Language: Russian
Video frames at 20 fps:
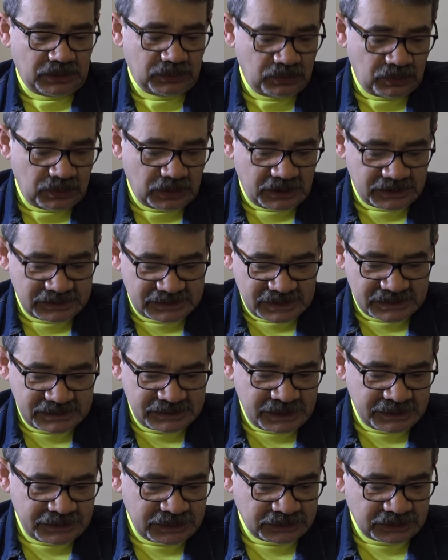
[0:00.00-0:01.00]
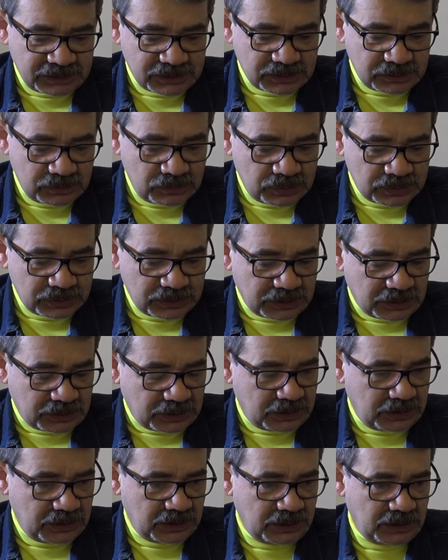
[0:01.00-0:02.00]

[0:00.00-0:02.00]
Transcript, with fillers: Но ну, осознать это сложно,